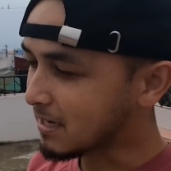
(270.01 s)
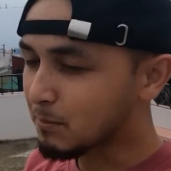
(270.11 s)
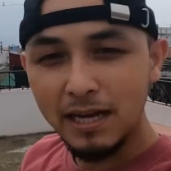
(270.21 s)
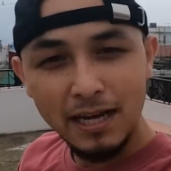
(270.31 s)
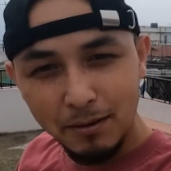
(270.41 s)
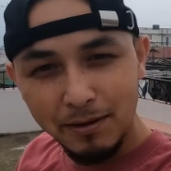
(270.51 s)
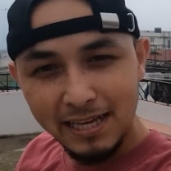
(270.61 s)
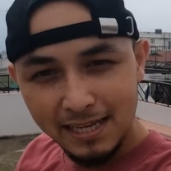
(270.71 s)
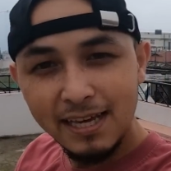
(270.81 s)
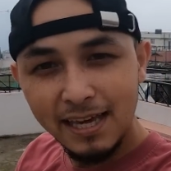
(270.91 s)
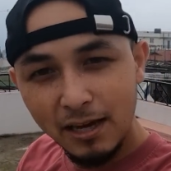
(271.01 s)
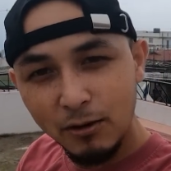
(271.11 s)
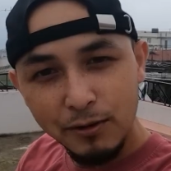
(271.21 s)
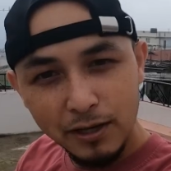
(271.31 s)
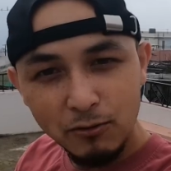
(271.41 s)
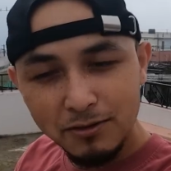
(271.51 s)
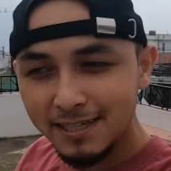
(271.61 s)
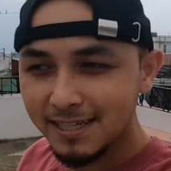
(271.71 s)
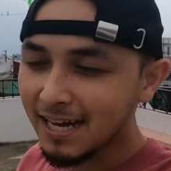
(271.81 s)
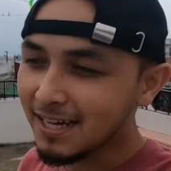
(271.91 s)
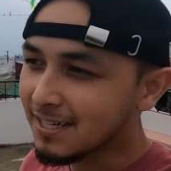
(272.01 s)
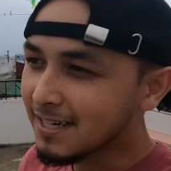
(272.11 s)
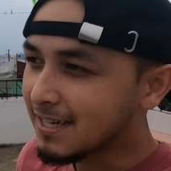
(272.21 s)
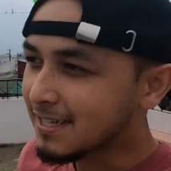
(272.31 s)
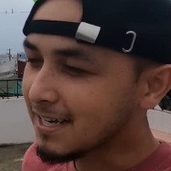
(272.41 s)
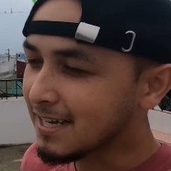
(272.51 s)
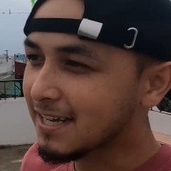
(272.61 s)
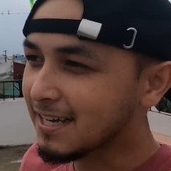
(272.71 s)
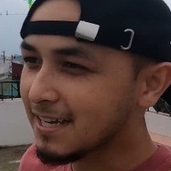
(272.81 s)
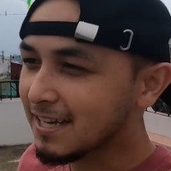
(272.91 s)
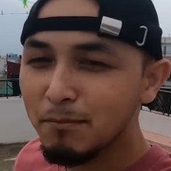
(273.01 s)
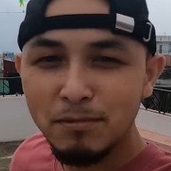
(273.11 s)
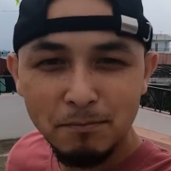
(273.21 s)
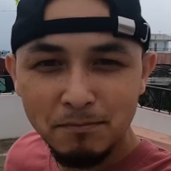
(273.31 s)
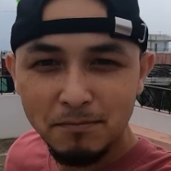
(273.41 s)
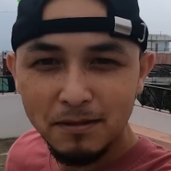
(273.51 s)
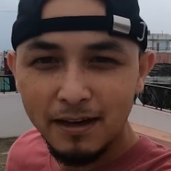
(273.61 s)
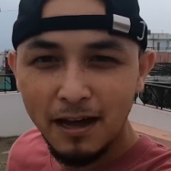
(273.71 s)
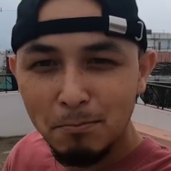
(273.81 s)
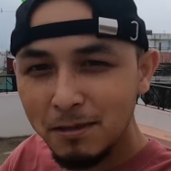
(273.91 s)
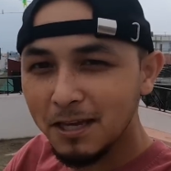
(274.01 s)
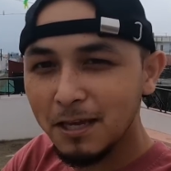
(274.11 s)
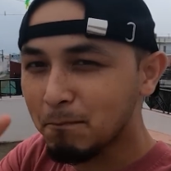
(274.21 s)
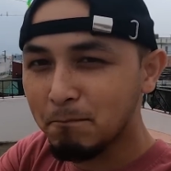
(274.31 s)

kabe kabe de ingi o hiu tikna te ngam te eh, hapi